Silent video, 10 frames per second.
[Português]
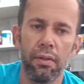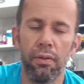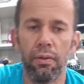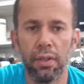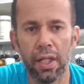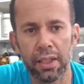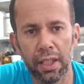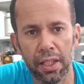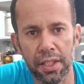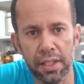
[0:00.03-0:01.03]
Olá,
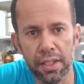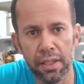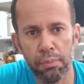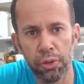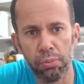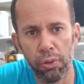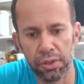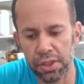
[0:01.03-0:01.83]
galerinha, muito bom